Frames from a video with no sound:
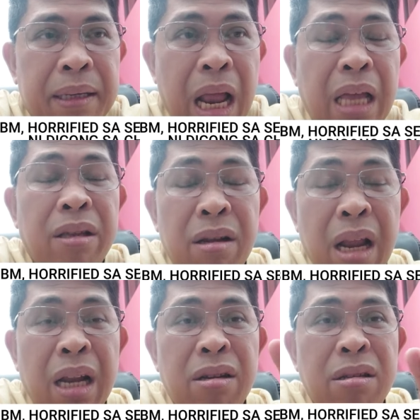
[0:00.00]

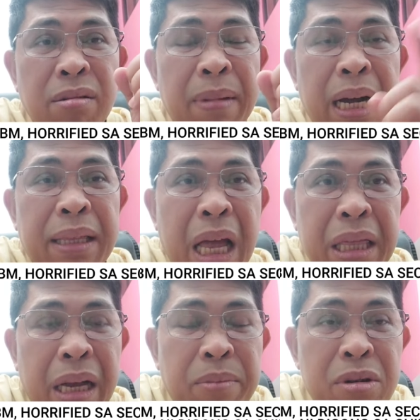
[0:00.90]
lalo yung mga
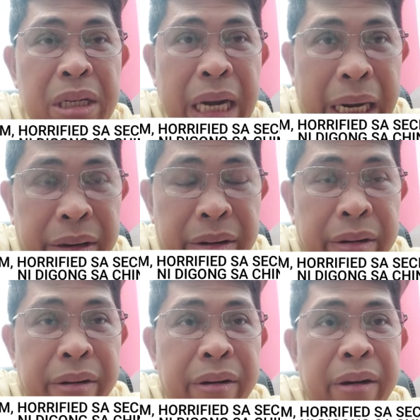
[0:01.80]
tatakbong
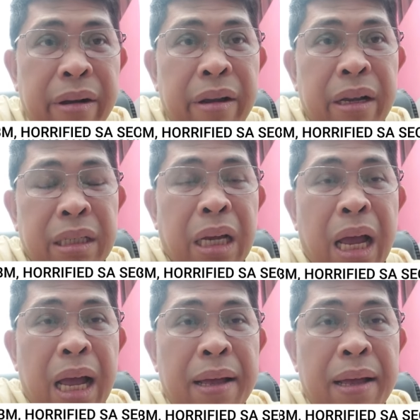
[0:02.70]
senador sa